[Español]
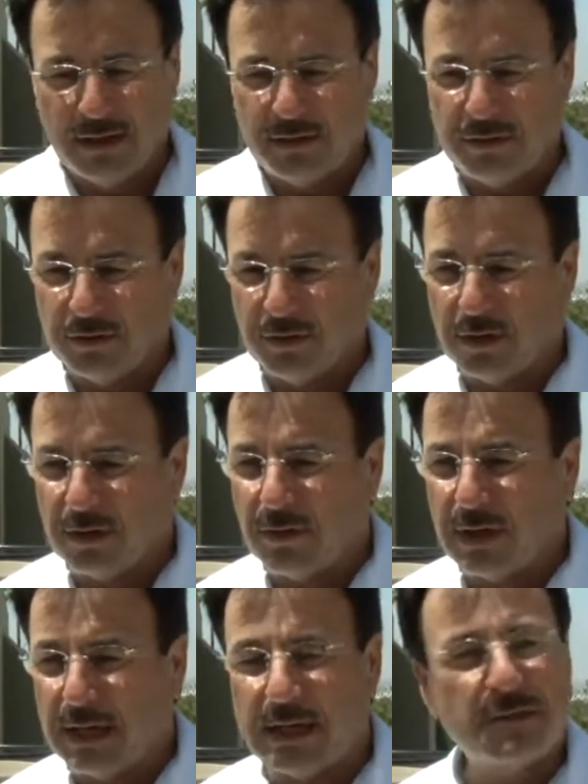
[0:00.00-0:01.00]
Yo
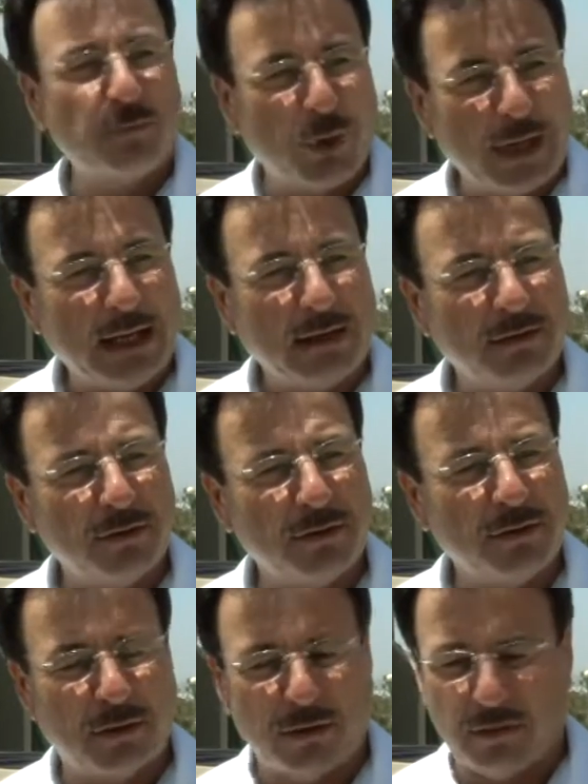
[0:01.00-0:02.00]
creo que es buena,
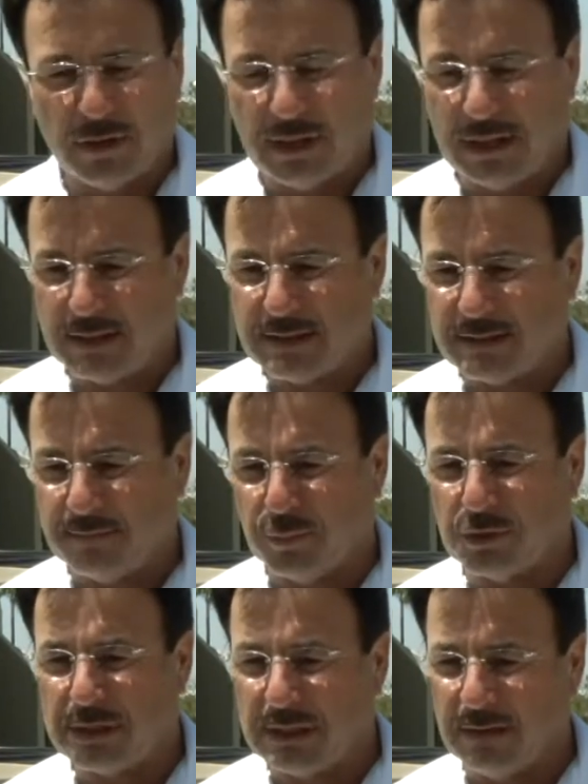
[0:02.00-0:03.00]
yo creo que es
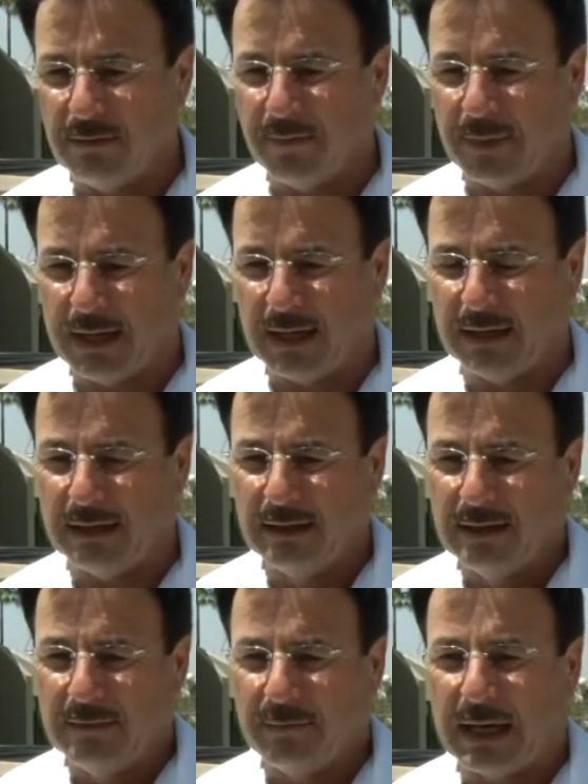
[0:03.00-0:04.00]
positiva para,
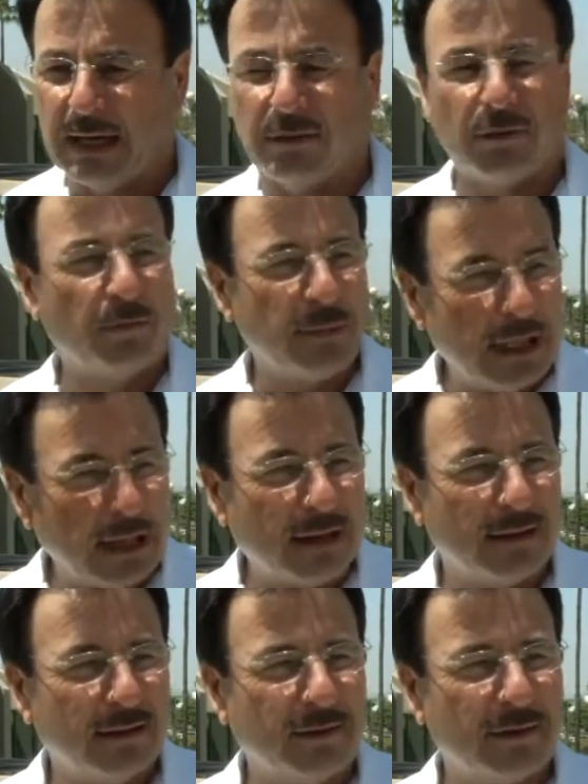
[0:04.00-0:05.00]
para la economía.
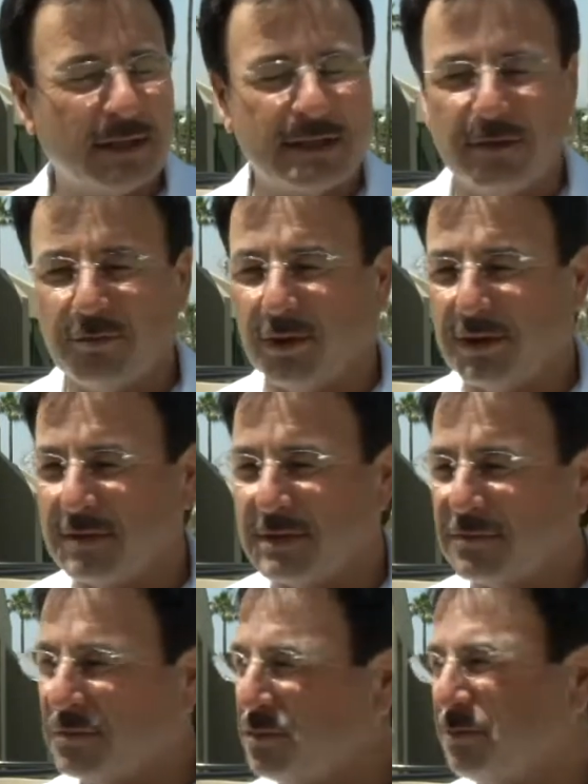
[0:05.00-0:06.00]
Ahora sí, aun cuando
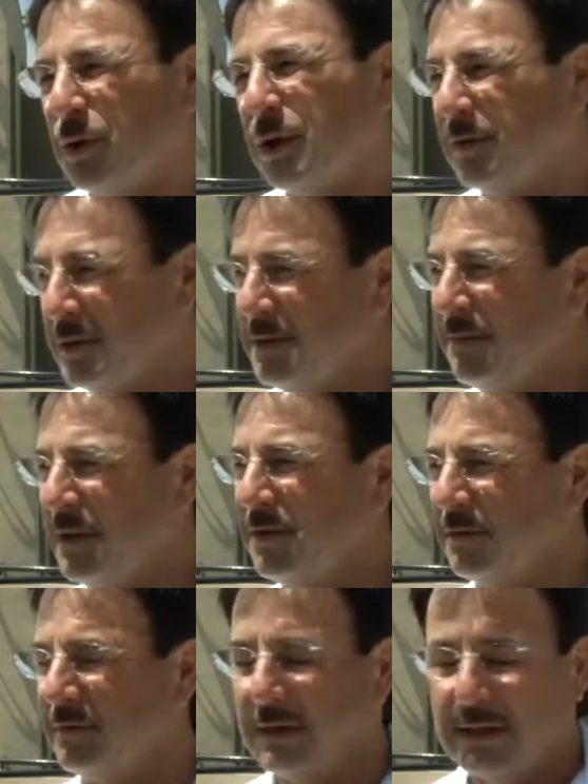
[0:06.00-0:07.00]
se escuche un poquito así
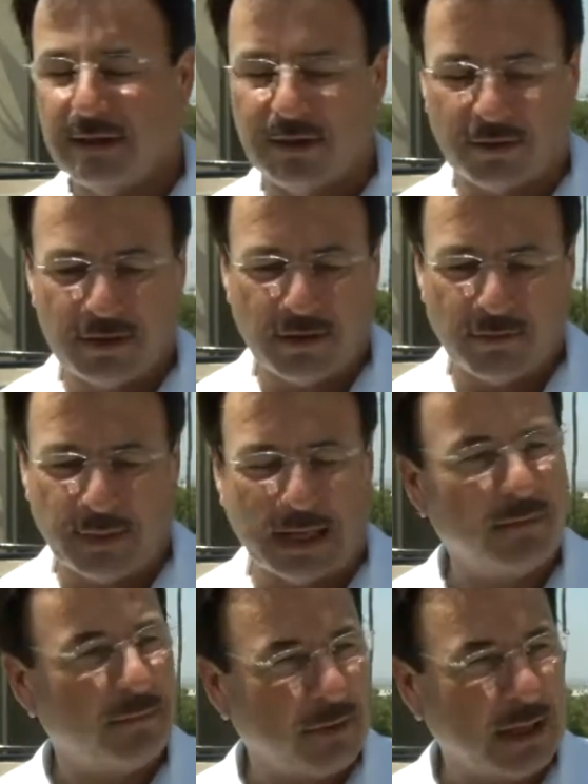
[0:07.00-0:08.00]
medio rollero
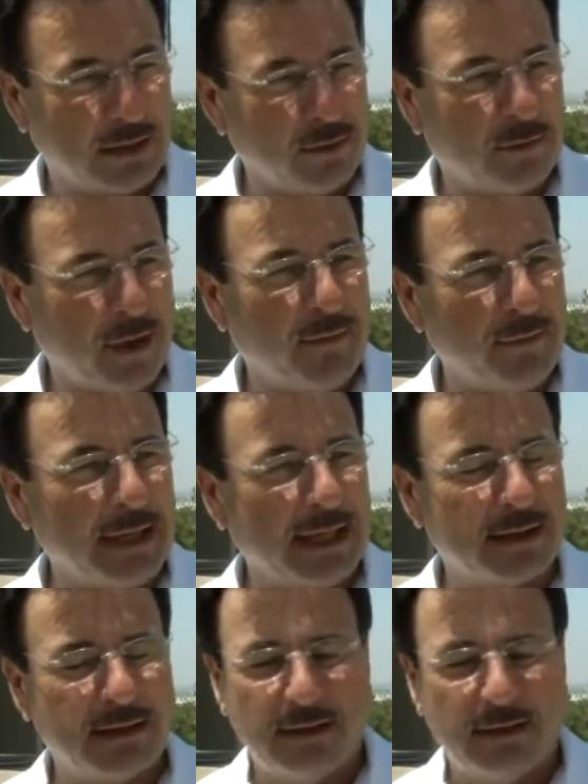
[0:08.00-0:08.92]
para la economía familiar.